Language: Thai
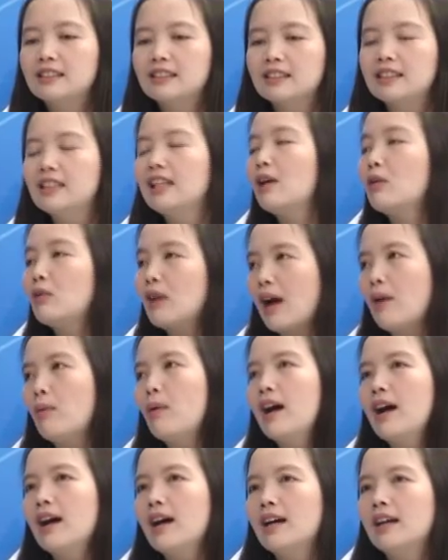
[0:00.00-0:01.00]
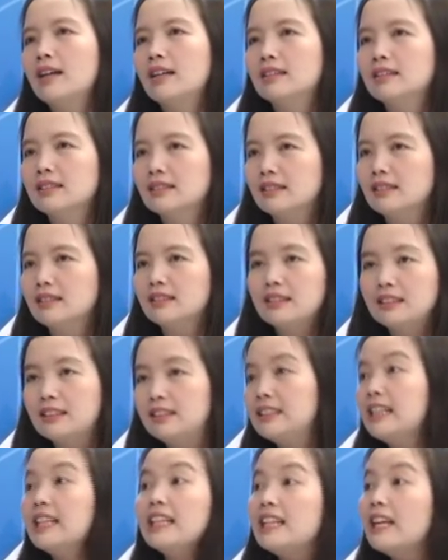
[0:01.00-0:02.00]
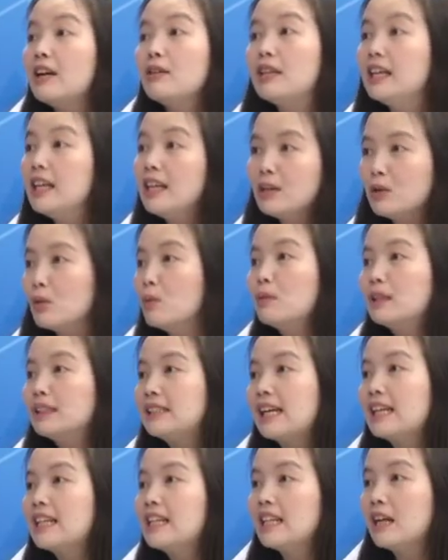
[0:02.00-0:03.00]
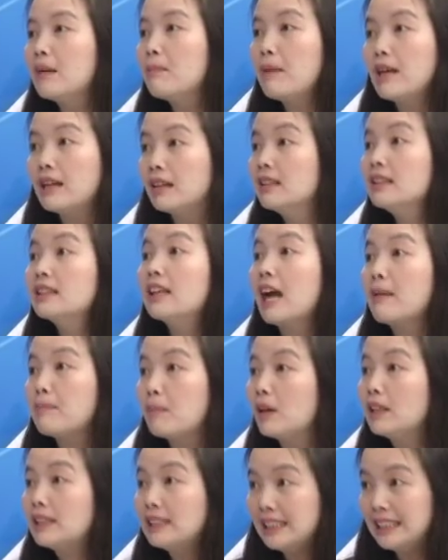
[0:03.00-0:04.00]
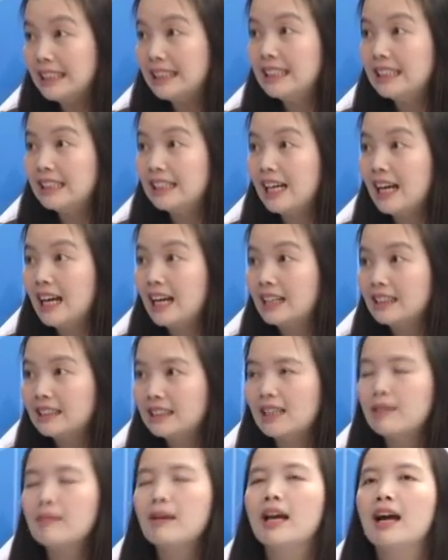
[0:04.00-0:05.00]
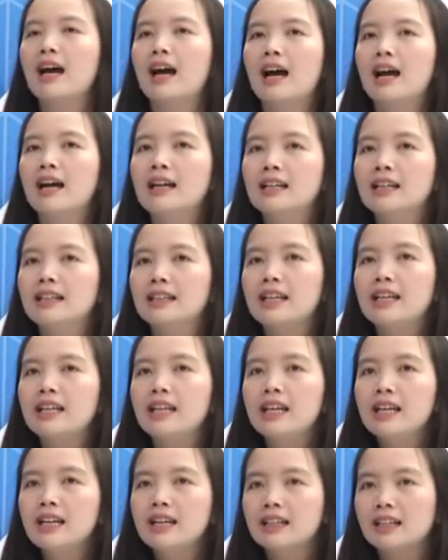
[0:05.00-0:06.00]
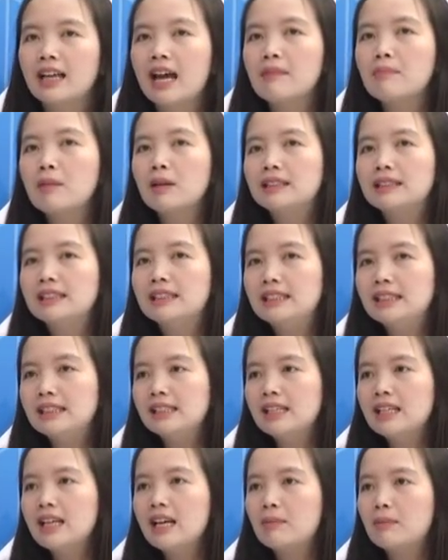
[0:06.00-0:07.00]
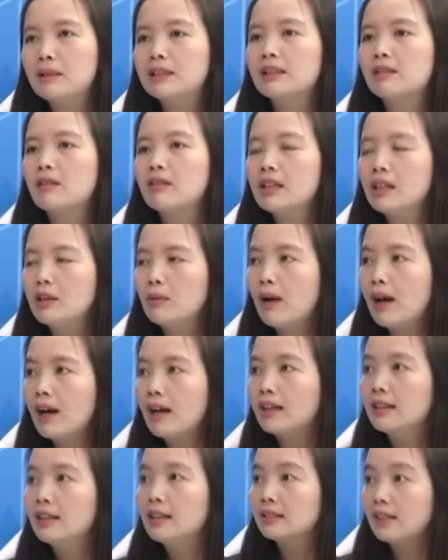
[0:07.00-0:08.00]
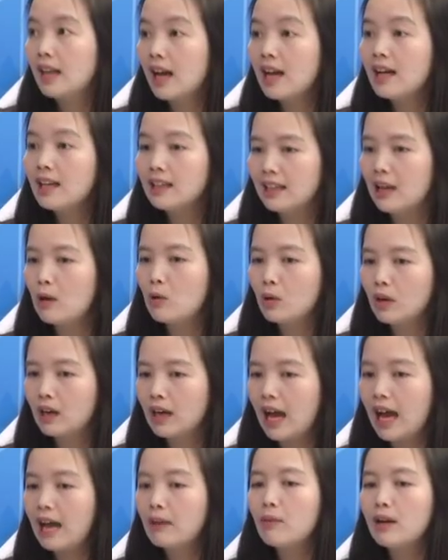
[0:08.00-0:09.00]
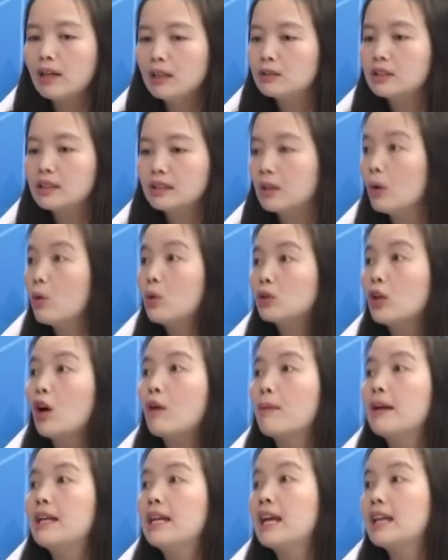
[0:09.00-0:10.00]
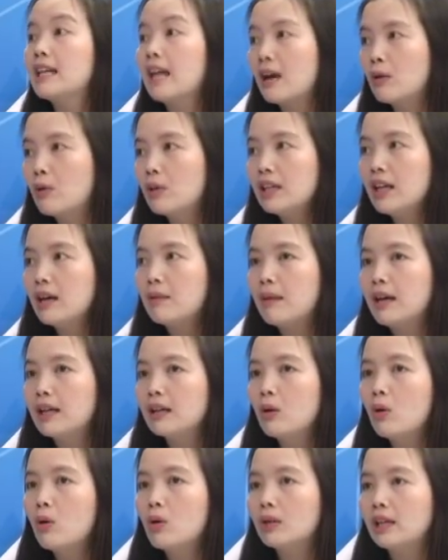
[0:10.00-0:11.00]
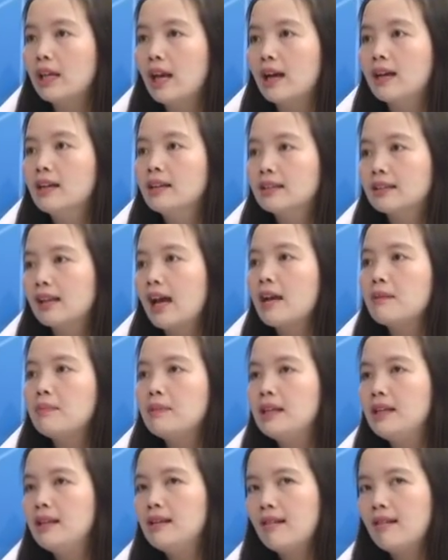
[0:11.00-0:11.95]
คือเรากล่าวว่าสิ่งเดียวที่กลุ่มบริษัทนี้ทำเป็นก็คือการปล่อยสินเชื่อใช่ไหมคะทีนี้การปล่อยสินเชื่อเนี่ยบริษัทก็คิดว่าถ้าเราคาดว่าเราจะโตต่อไปในอนาคตอย่างมั่นคงเนี่ยการมี